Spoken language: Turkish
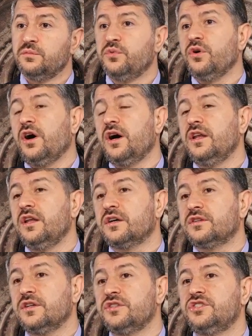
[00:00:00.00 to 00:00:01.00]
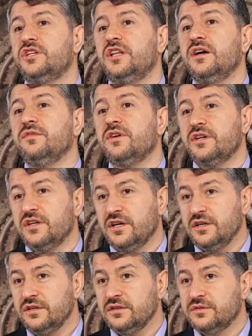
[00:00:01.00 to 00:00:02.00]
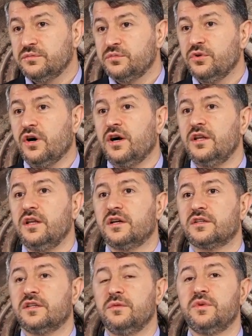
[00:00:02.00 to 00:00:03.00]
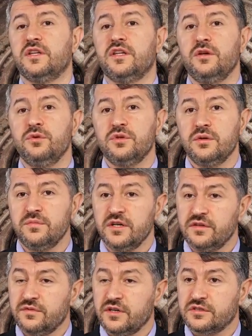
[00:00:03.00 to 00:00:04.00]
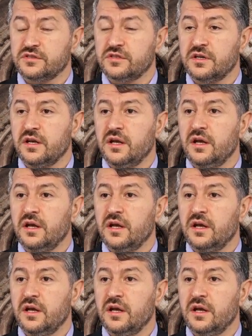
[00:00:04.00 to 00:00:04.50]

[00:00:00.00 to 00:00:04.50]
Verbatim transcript: Bu ahlakta çile var ya, bu ahlakta bedel ödemek var